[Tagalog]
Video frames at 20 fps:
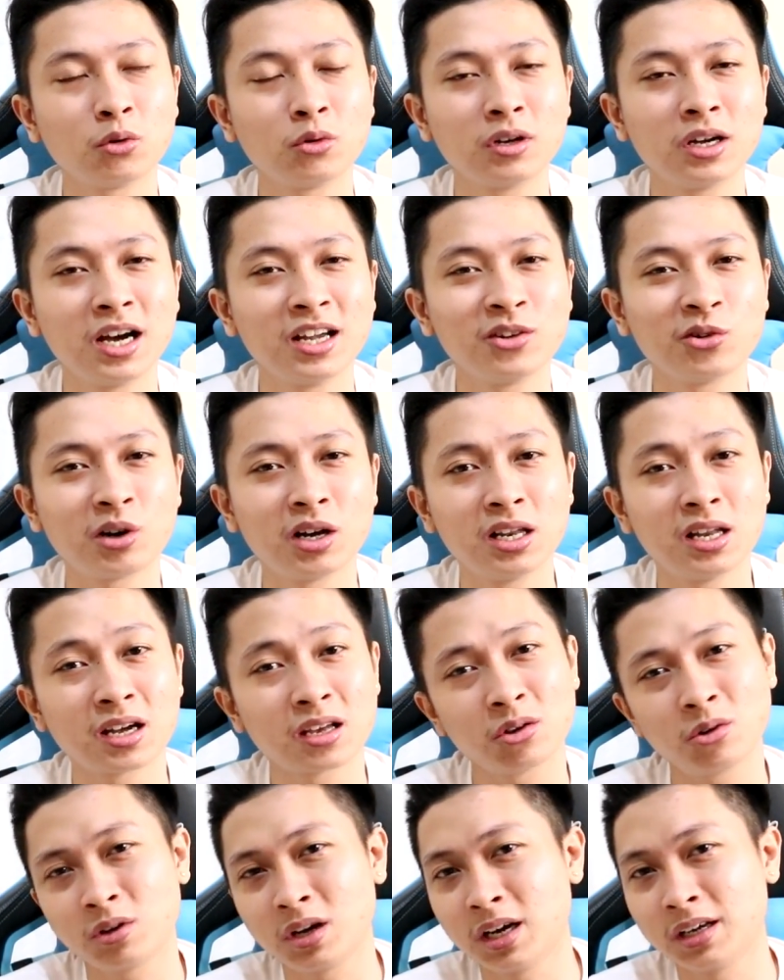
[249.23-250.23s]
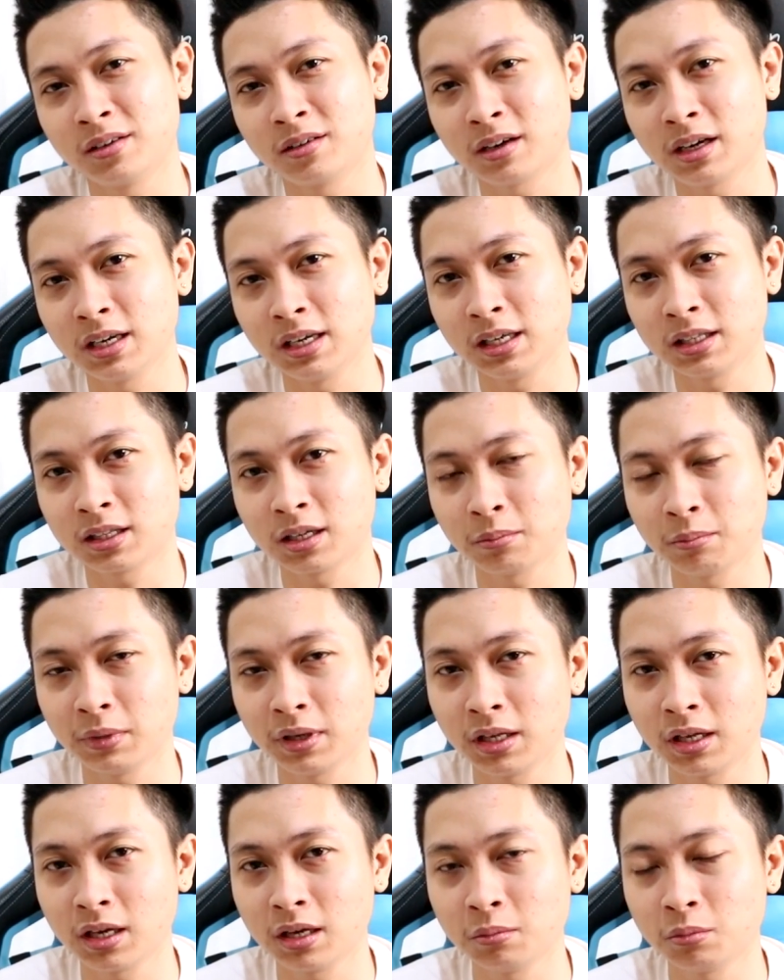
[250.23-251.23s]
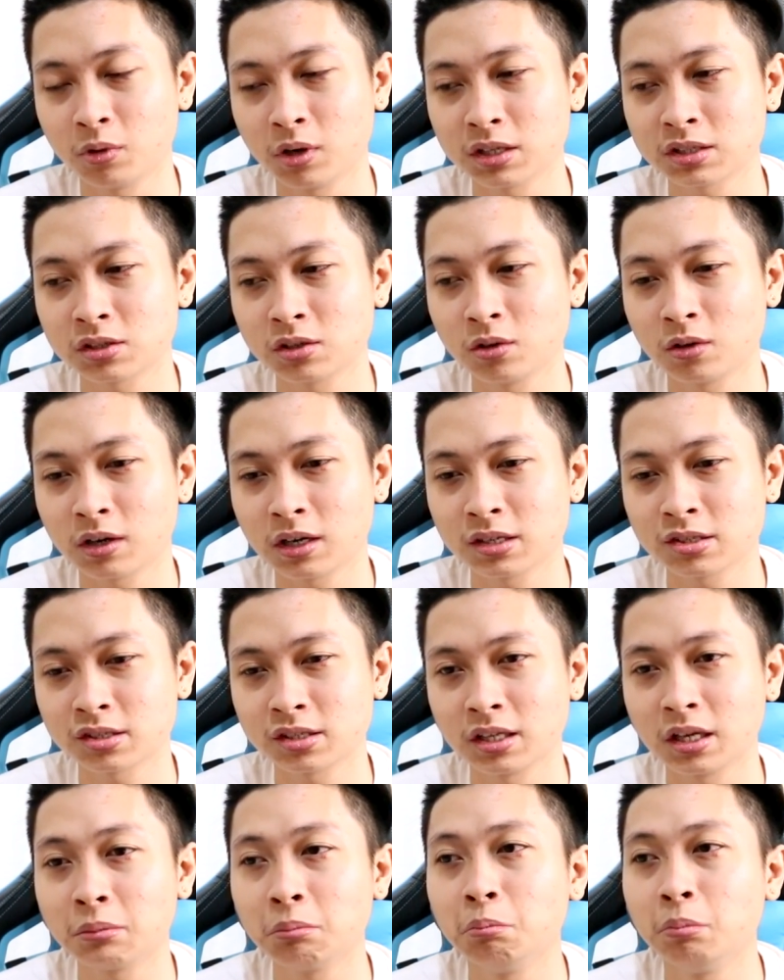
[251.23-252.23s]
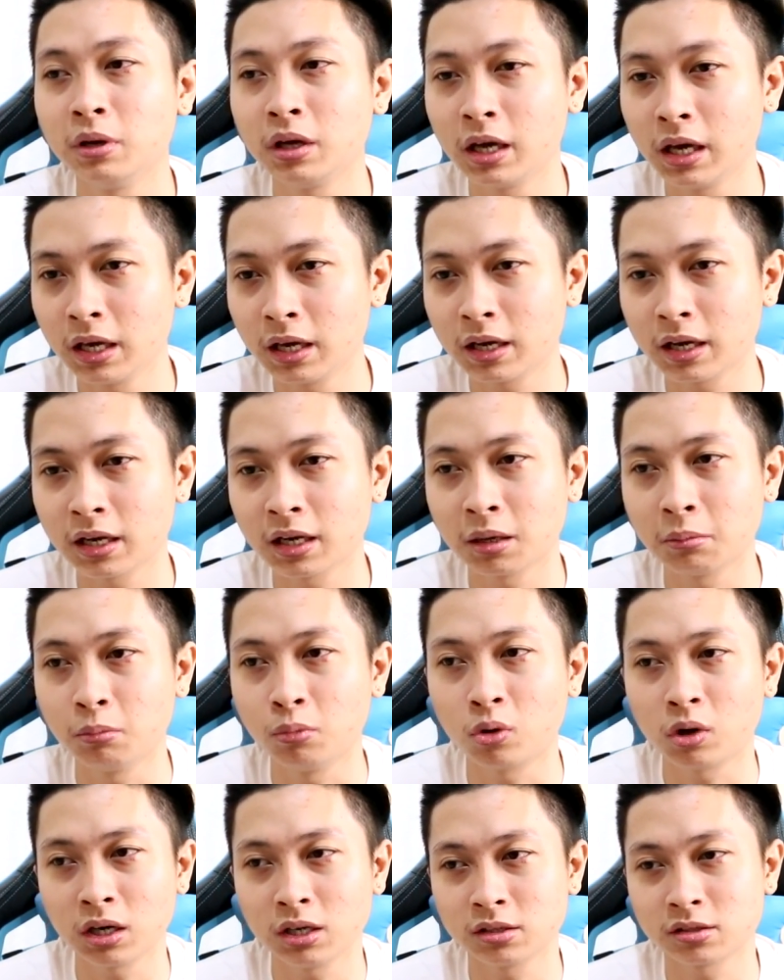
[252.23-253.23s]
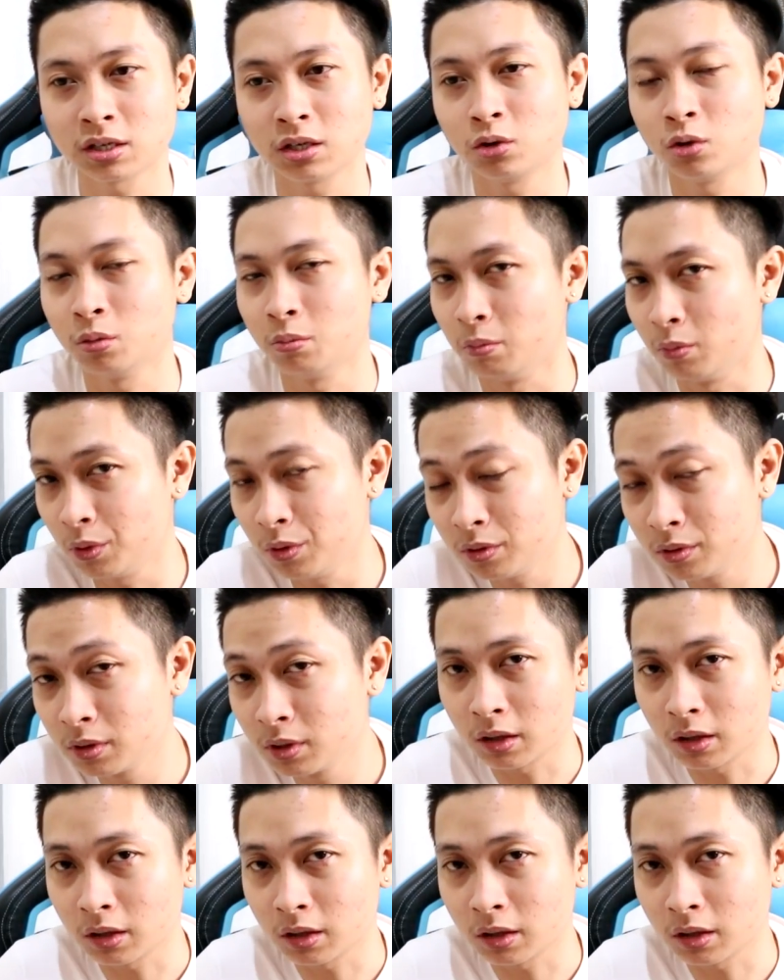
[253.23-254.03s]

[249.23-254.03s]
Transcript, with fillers: kung gaano kalaki o gaano kalit ang binigay mo as long as nagbigay ka na bukal sa loob mo.